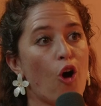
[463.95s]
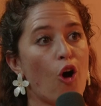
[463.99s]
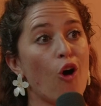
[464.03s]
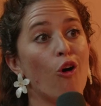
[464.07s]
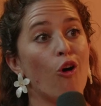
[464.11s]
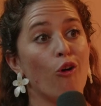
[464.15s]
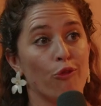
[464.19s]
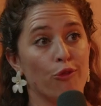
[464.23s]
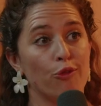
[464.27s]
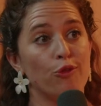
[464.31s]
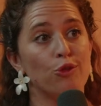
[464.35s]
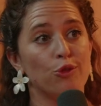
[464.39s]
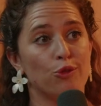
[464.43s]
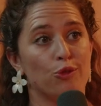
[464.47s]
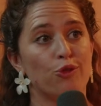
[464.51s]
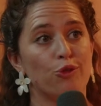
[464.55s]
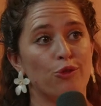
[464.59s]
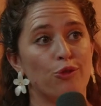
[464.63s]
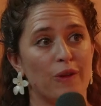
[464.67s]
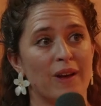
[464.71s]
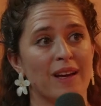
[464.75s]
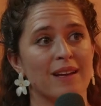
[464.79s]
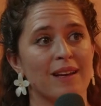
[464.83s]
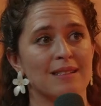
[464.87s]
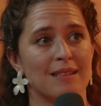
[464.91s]
en vue de
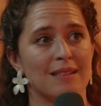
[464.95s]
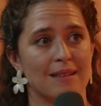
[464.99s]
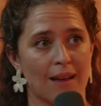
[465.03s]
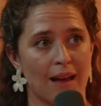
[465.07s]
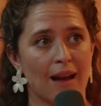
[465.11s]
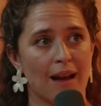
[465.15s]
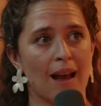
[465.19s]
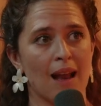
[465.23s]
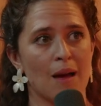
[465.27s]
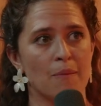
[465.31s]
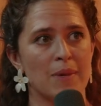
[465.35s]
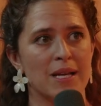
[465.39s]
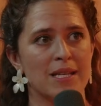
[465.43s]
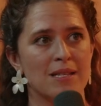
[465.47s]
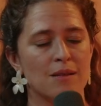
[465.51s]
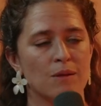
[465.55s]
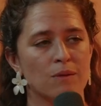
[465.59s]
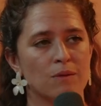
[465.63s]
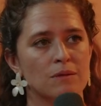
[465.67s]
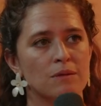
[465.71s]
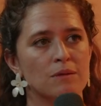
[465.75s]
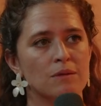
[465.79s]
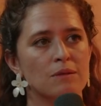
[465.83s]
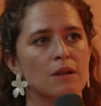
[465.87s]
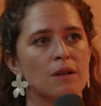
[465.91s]
faire cette
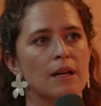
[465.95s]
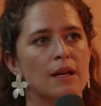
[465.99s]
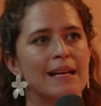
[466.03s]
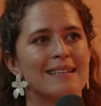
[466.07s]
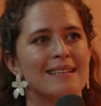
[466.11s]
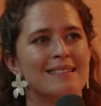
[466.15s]
réclamation,